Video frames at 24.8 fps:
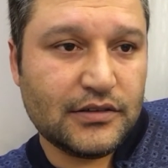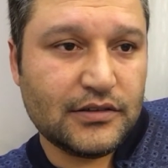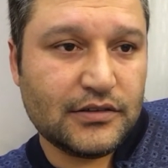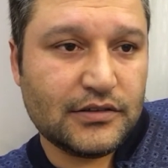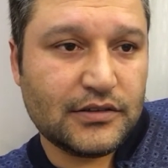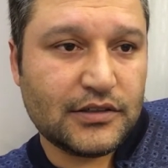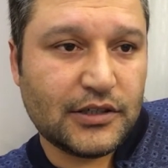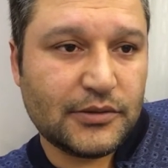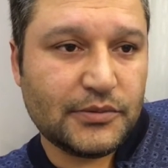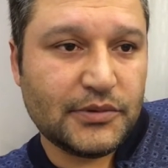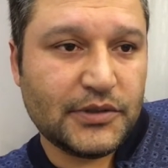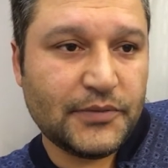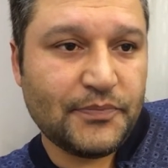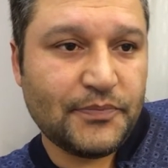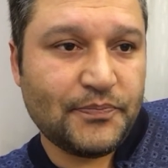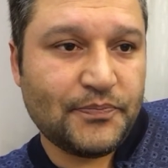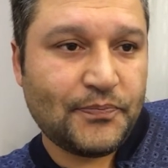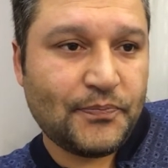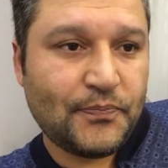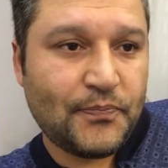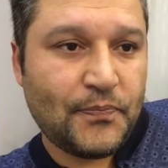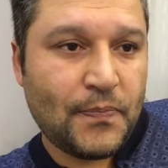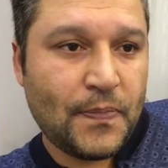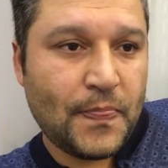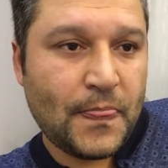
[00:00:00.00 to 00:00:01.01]
Tabi
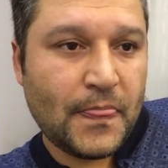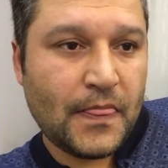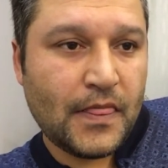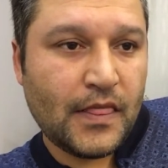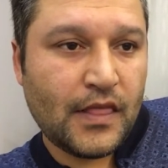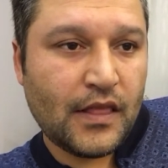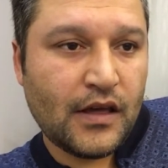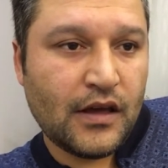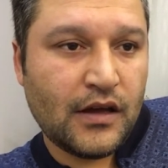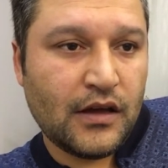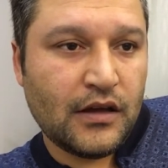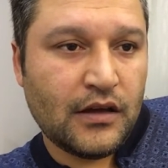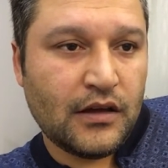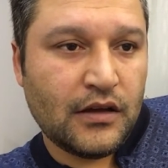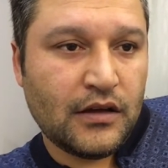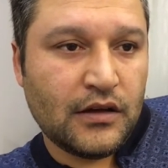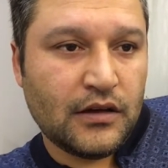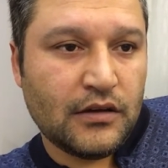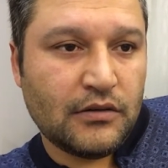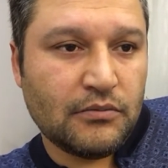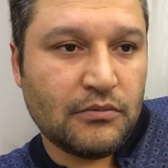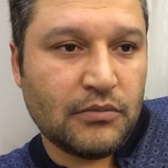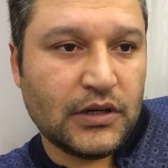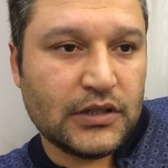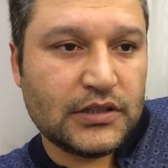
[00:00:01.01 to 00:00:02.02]

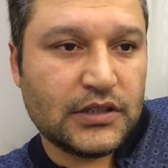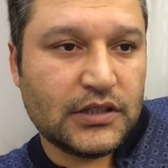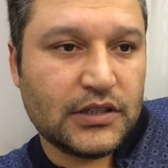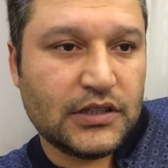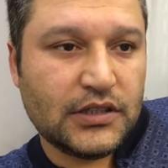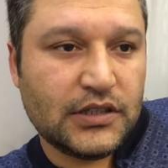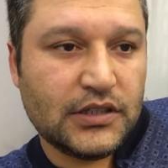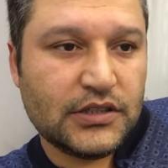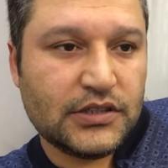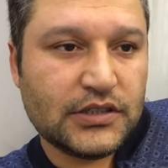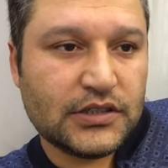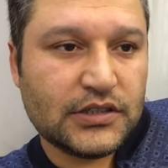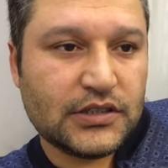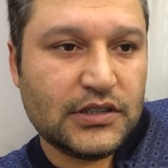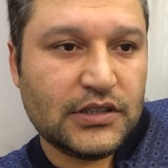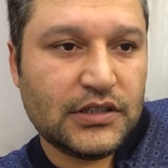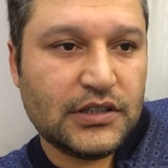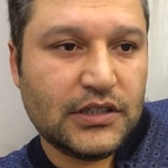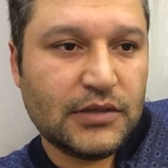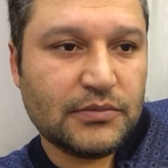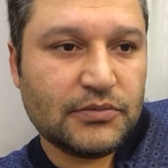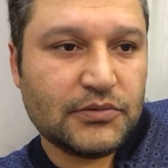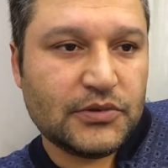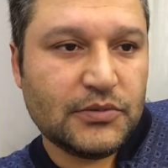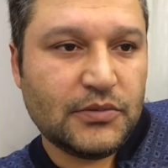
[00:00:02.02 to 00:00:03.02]
batarya değişikliğini
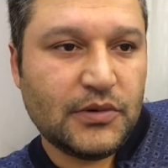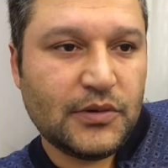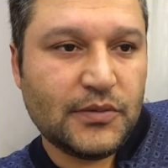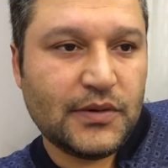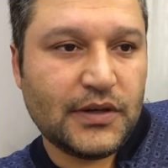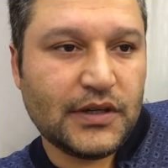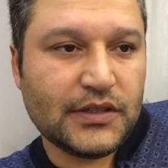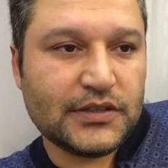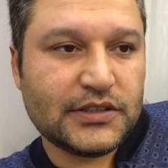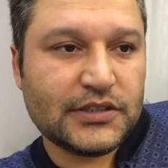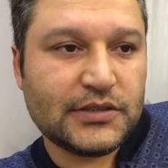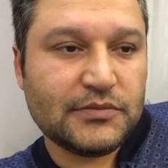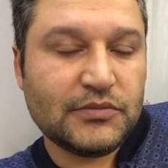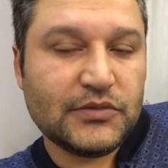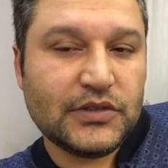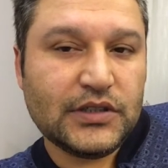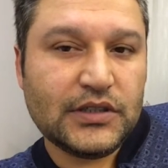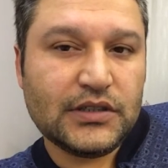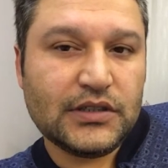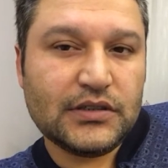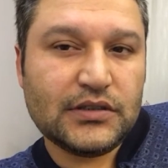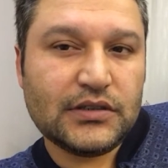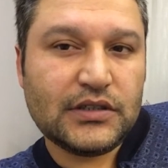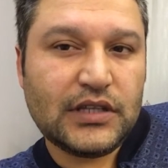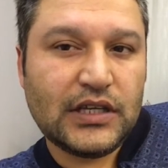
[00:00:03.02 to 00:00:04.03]
yaptım ama
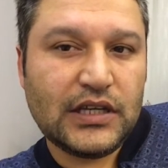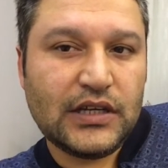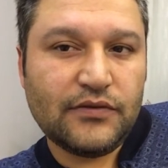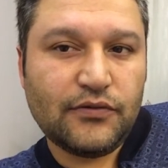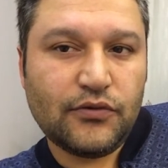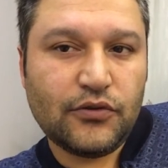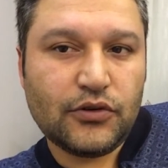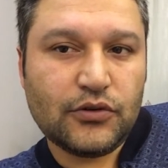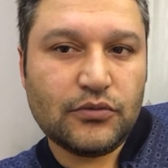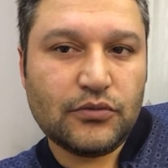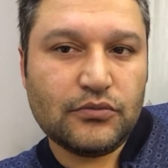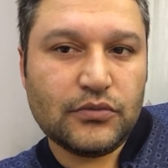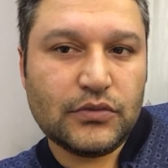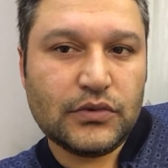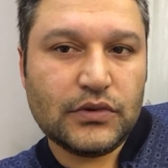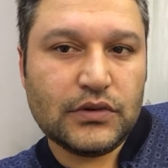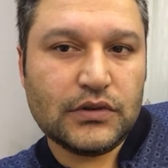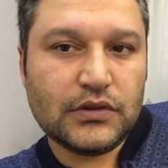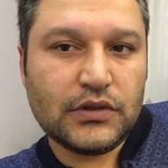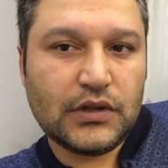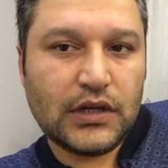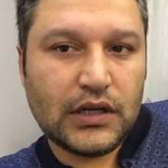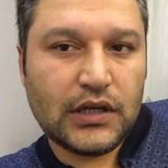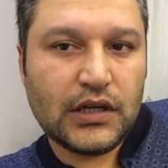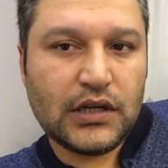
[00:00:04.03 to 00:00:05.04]
şimdi telefonum
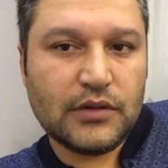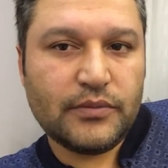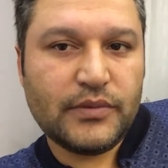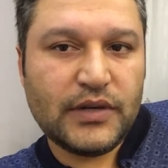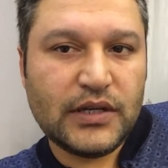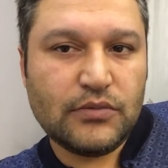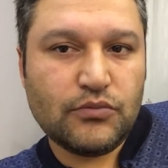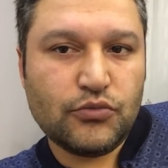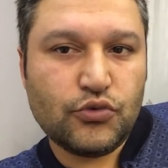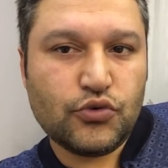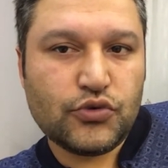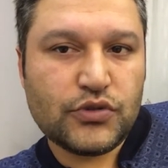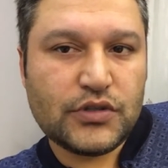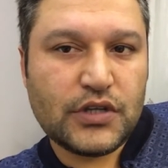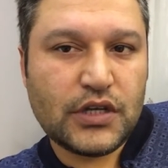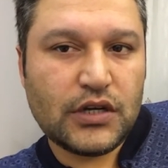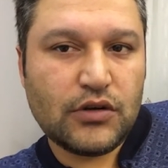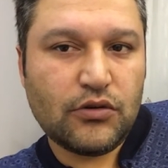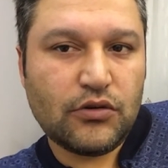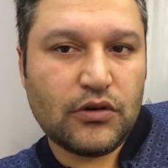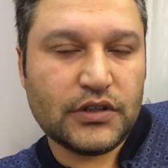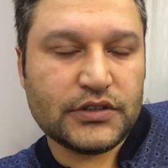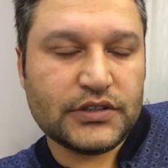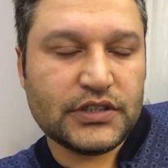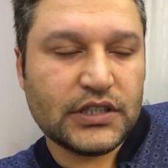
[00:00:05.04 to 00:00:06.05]
alalı benim 3 sene
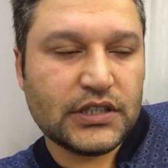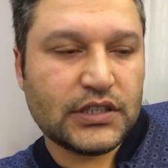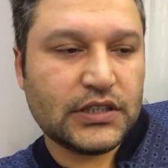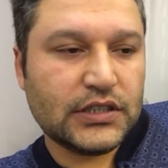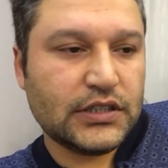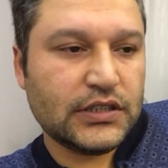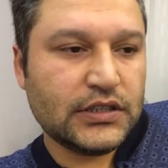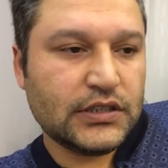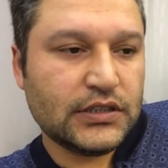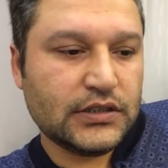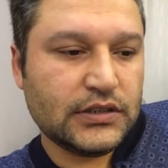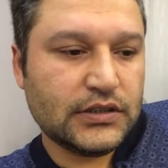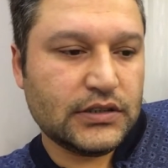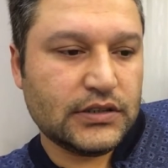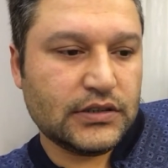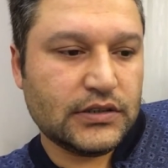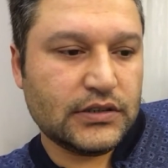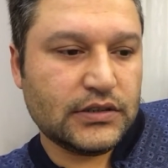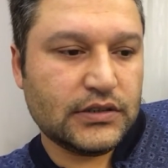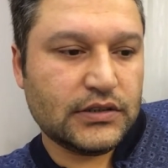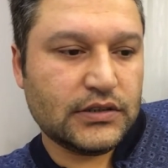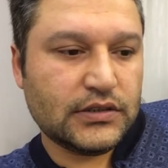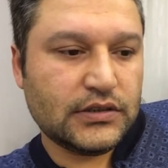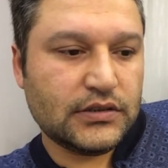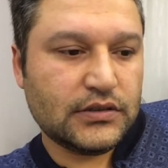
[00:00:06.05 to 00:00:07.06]
olacak. Ee,
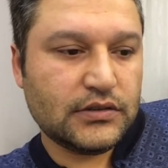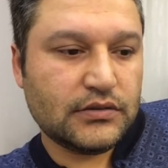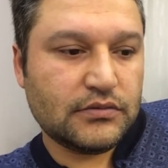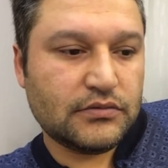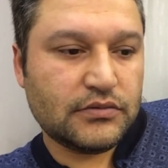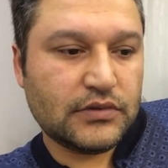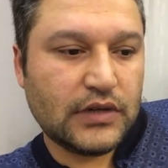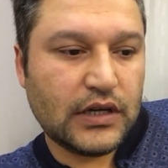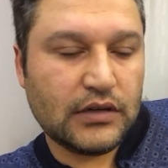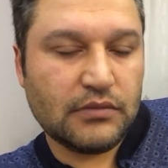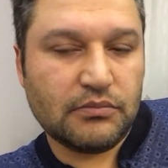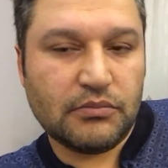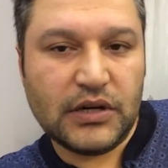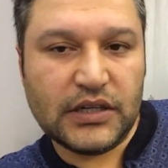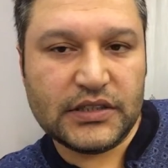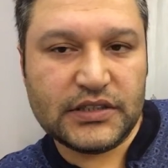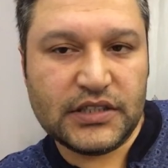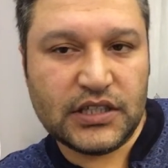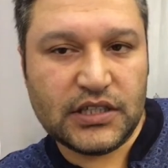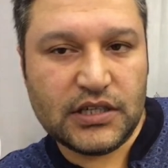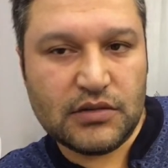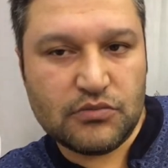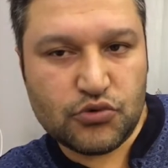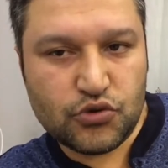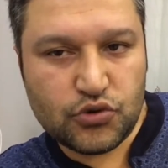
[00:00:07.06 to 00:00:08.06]
yani
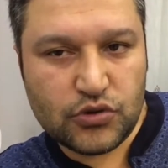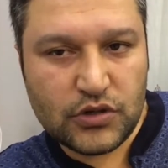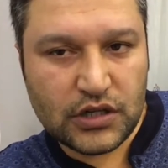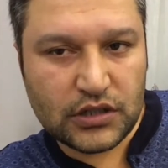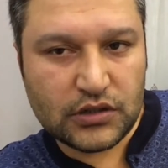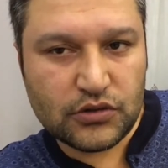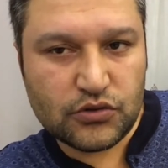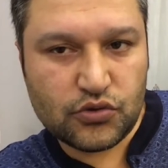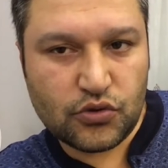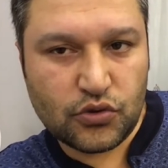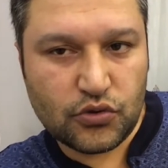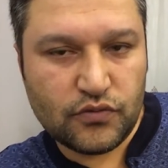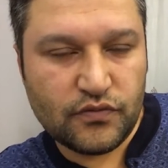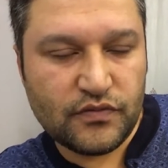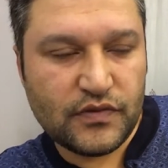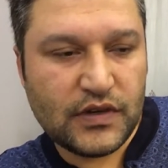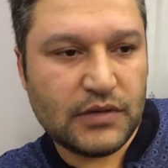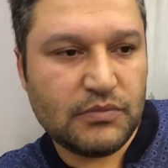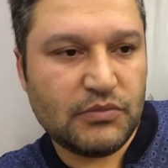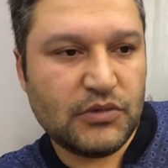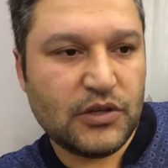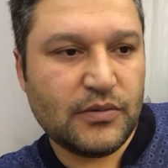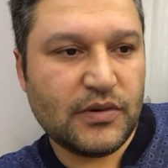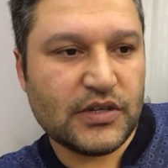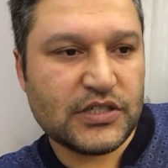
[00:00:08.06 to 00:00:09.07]
bataryam sürekli sorun
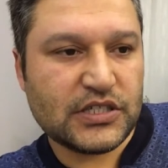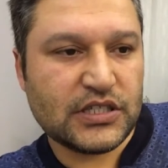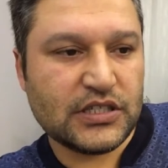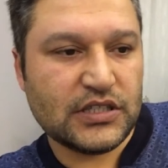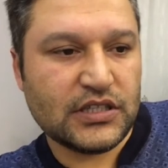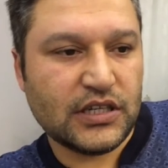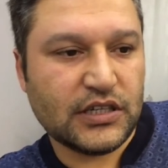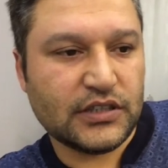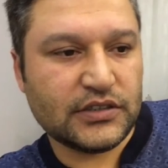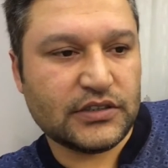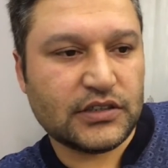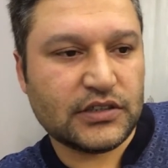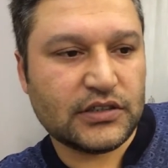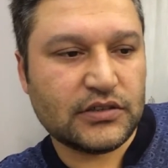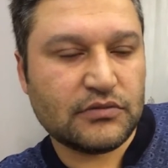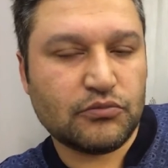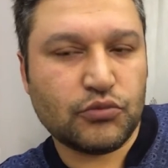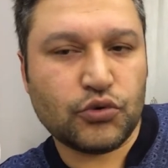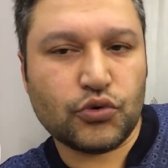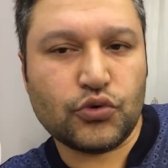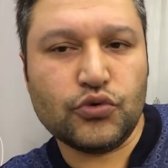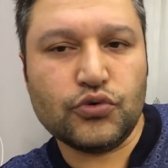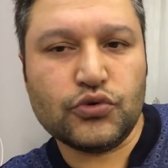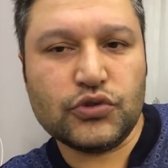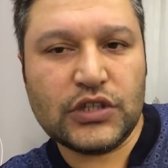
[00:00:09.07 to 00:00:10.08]
vermeye başladı artık.
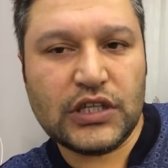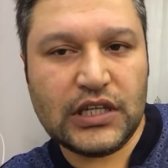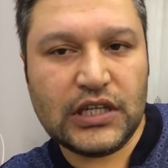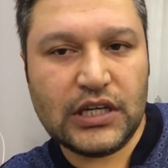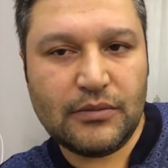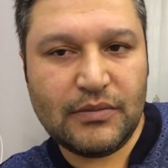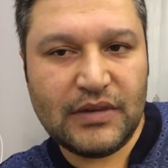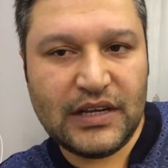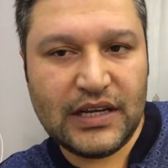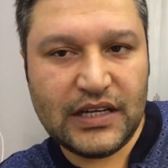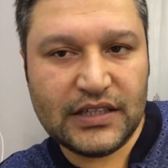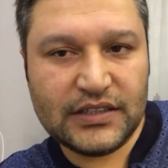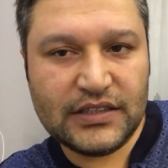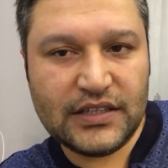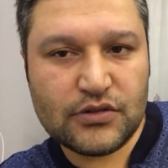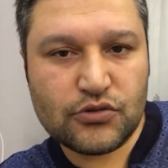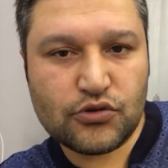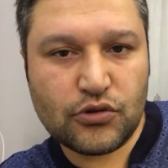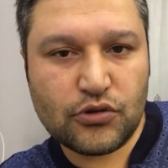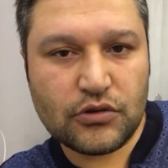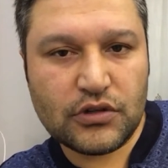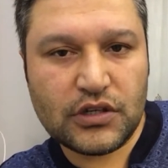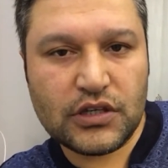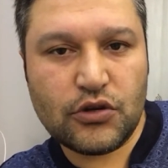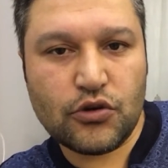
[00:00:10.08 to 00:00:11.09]
Bu güncellemelerden
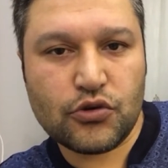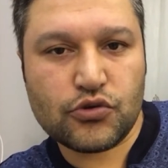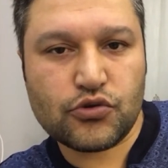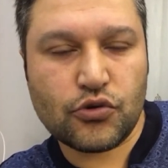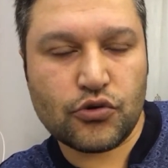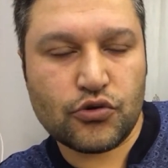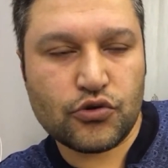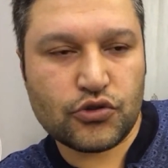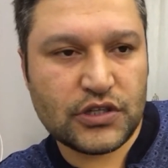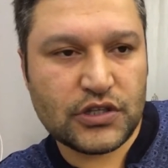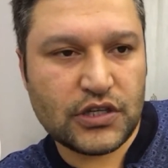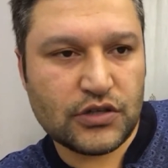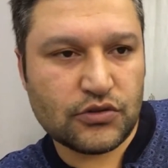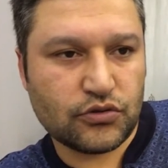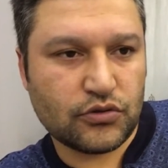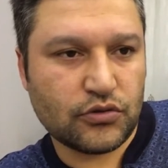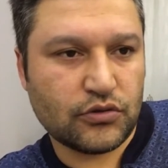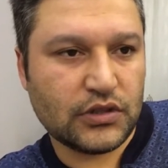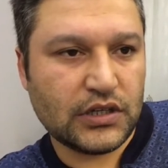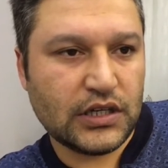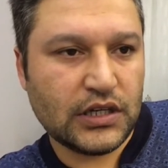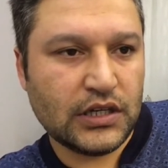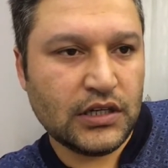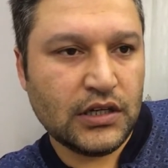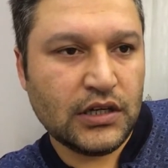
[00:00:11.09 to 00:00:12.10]
sonra iOS 13'ten
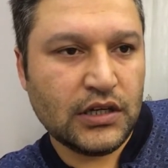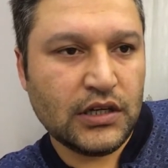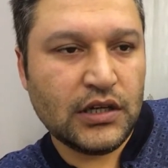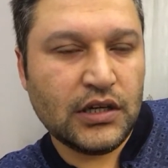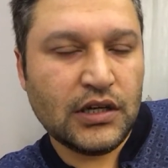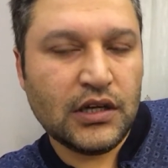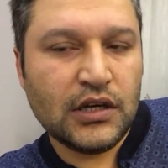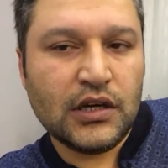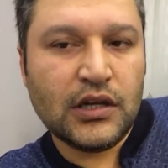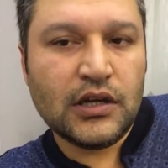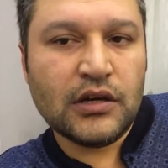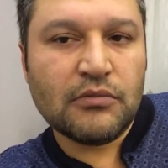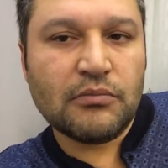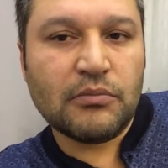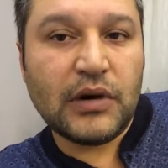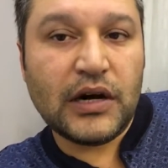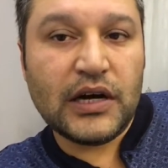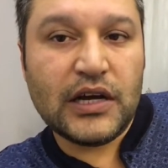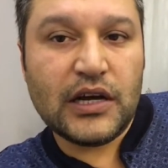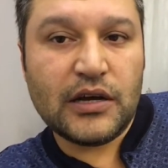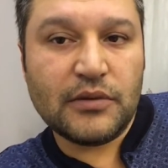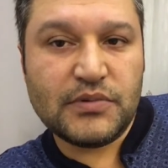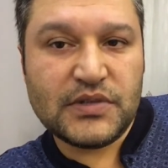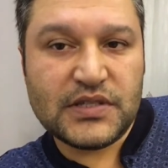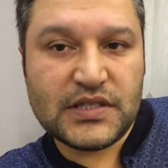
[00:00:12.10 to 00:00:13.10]
sonra
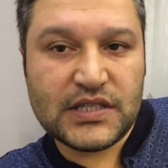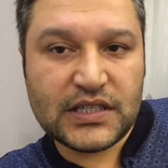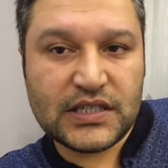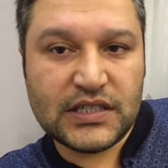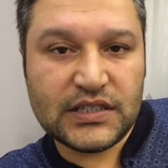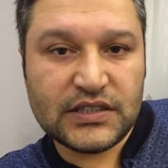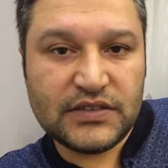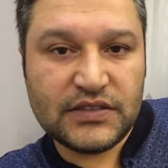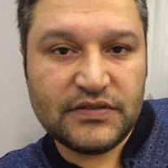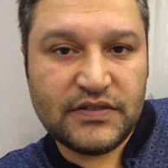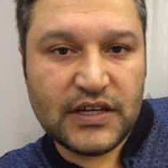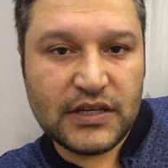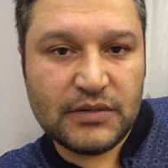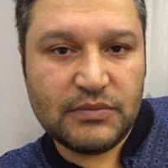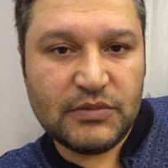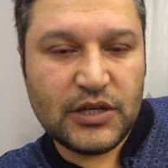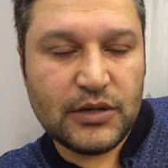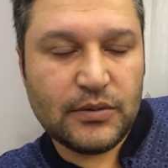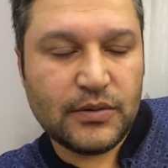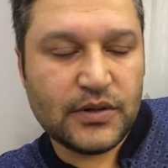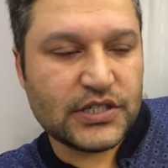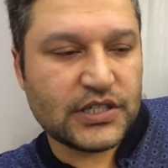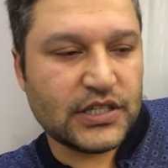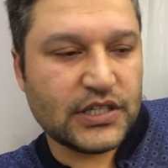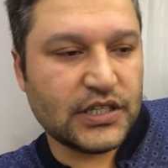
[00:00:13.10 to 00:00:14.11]
baya bir sıkıntı vermeye
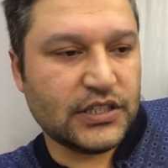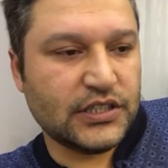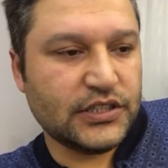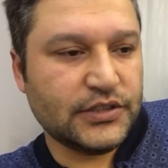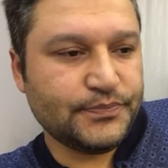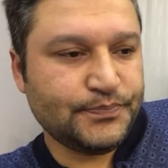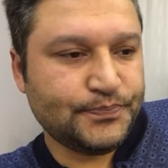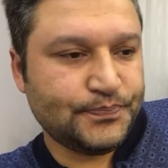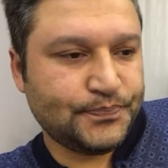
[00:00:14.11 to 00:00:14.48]
başladı.